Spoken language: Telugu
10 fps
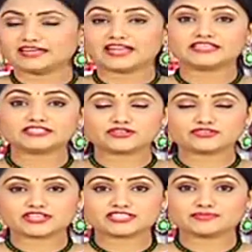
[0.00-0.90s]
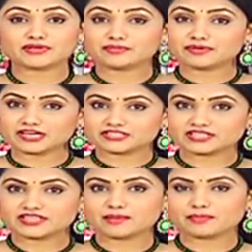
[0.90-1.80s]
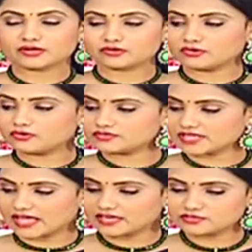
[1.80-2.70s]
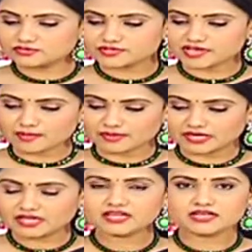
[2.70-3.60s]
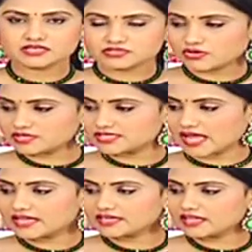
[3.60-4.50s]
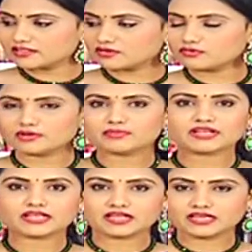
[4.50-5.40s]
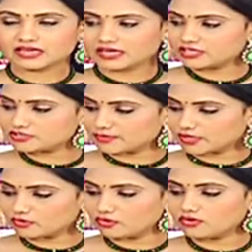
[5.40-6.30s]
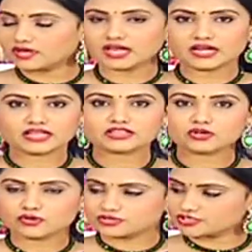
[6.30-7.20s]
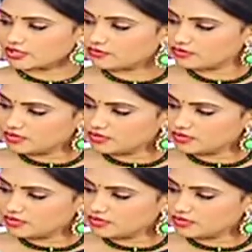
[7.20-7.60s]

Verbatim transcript: నెక్స్ట్ వచ్చేసి మనం నక్షత్ర పట్టులో శారీ చూస్తున్నామండి సో ఈ శారీ అంతా కూడా మనకి గ్రేయిష్ మెరూన్లో కలనేతలో ఇచ్చారు